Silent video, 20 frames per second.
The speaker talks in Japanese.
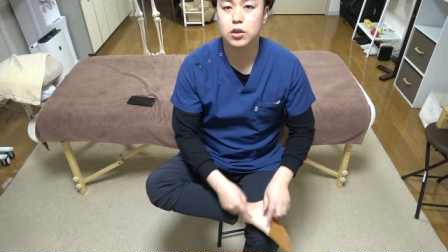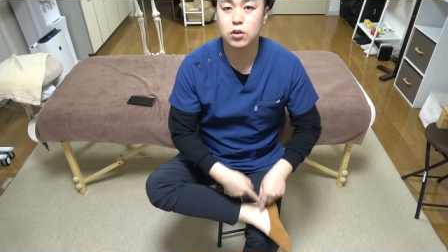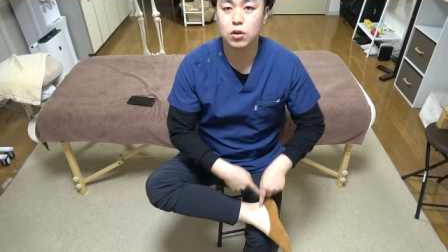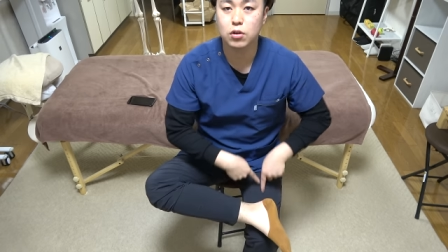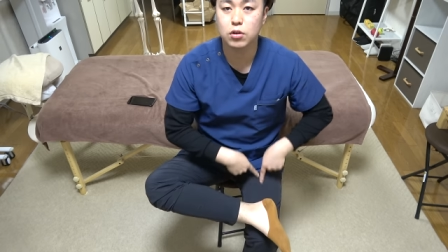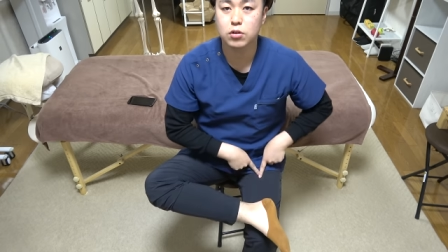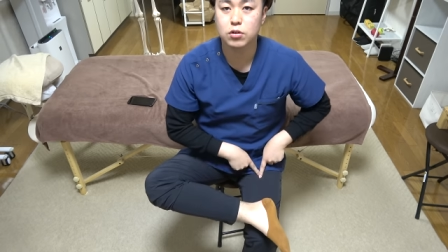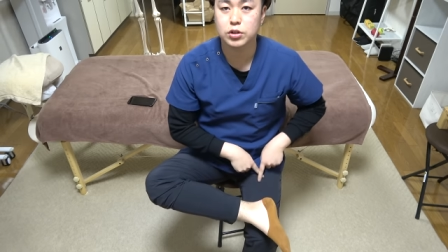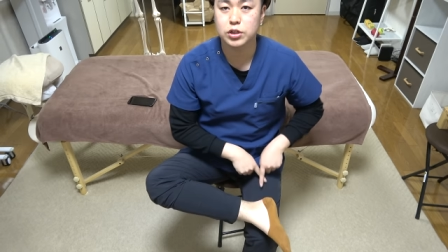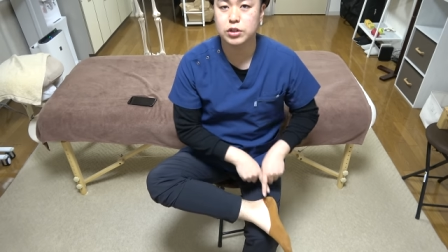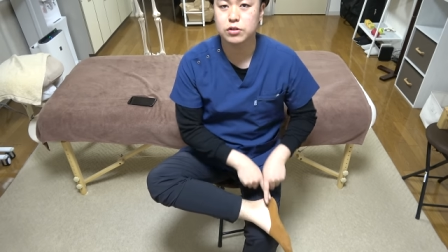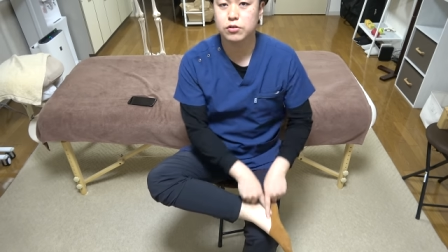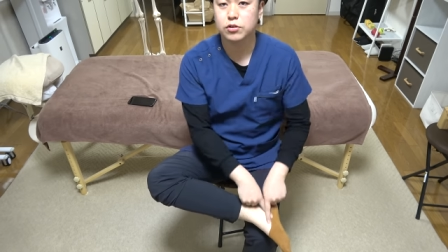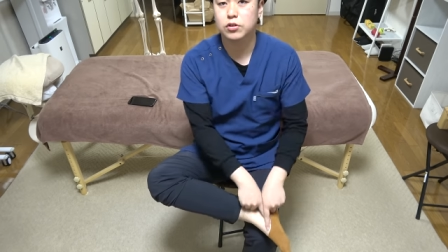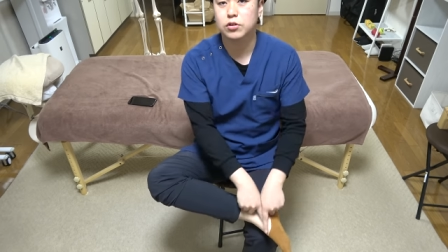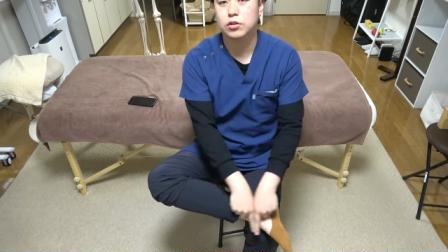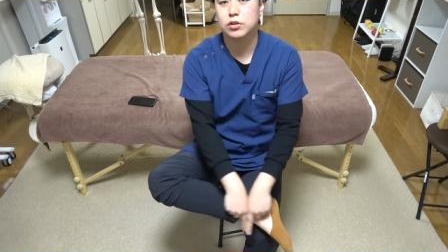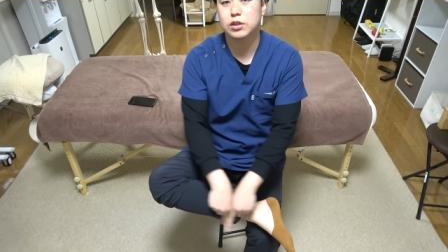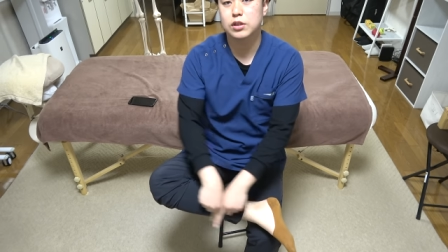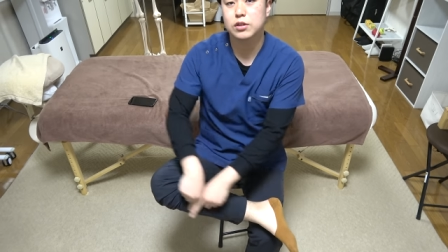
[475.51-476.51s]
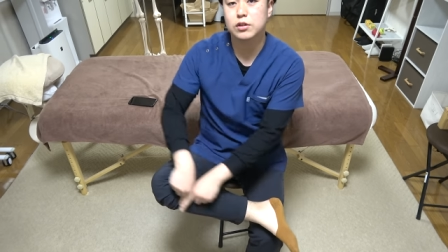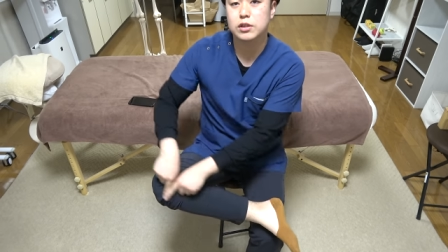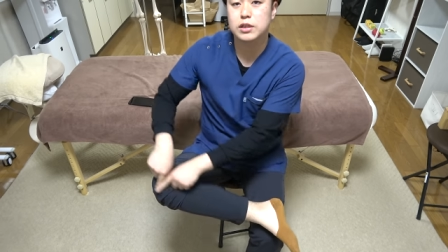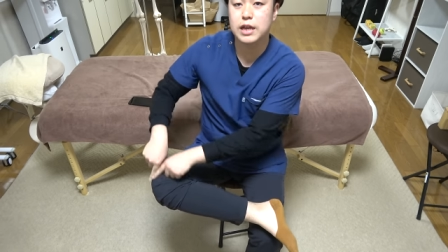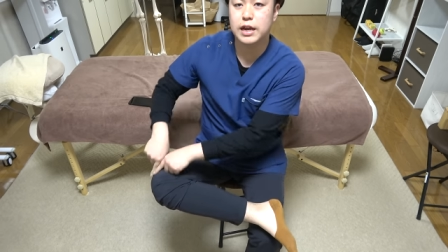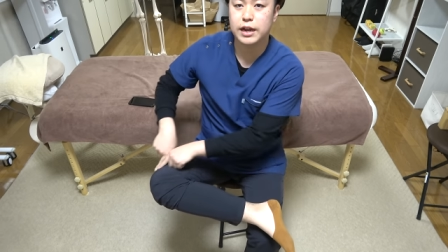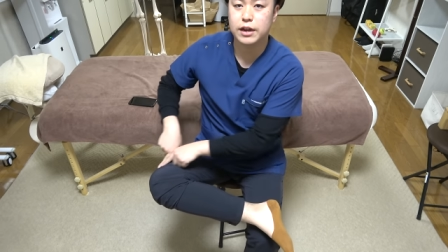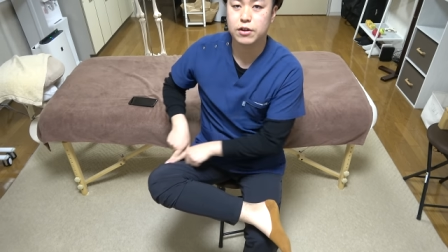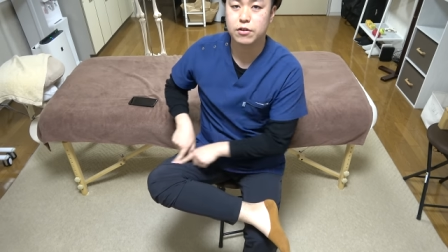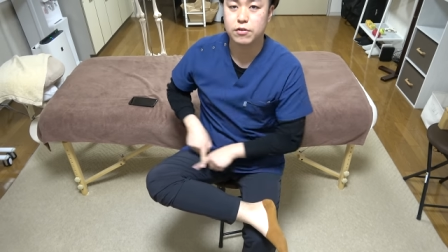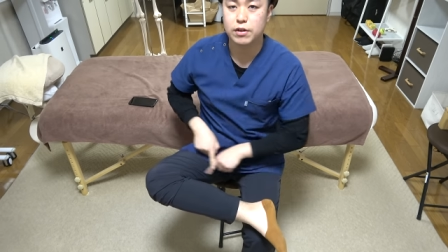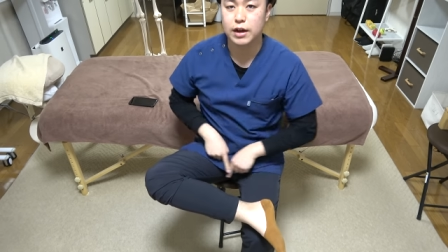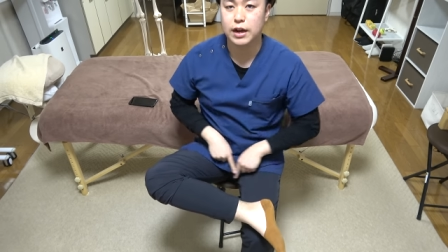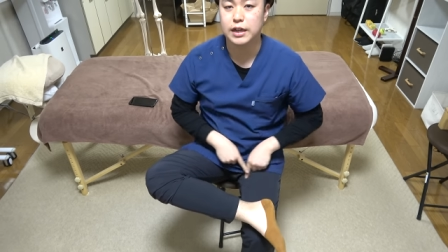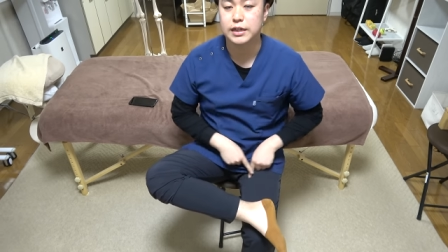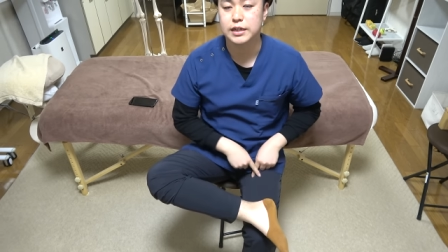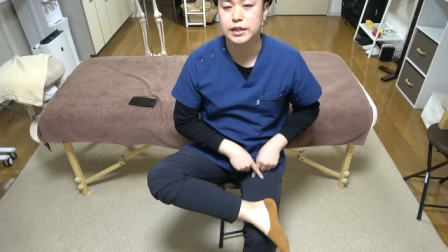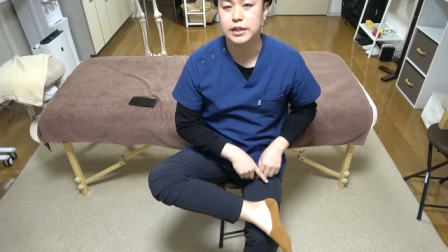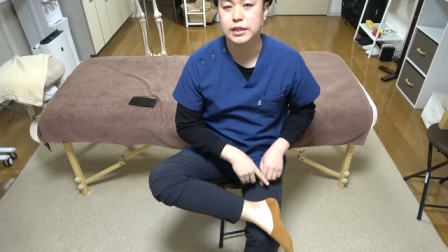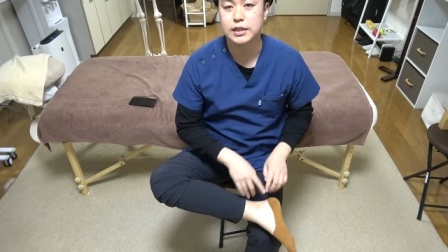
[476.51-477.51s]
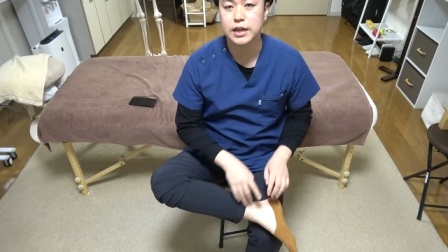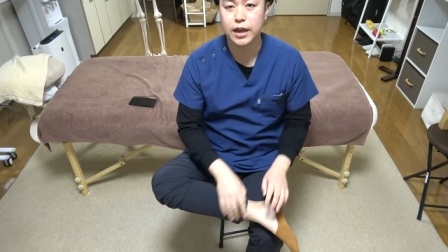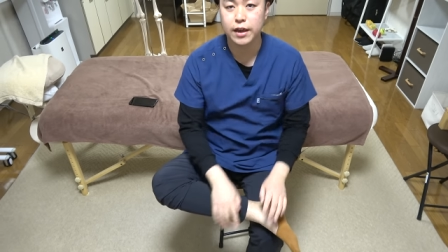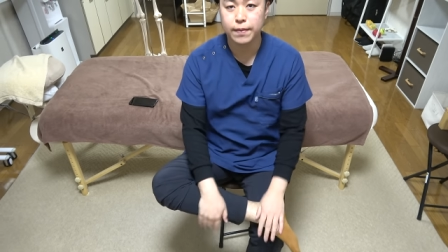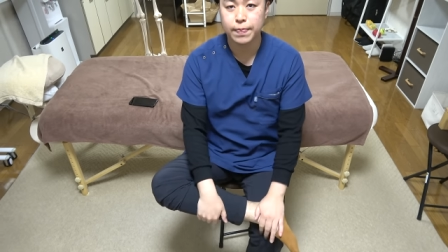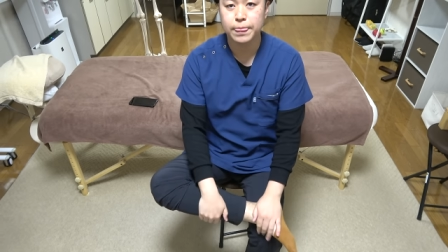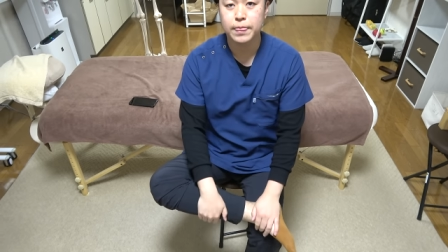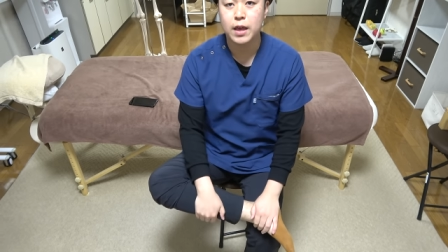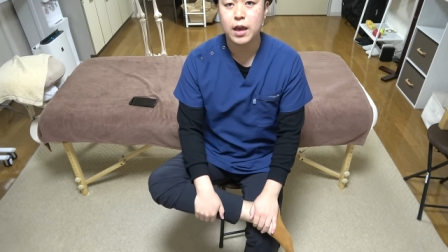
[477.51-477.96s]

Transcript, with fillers: 4の字をちょっと作ってあげるような感じですね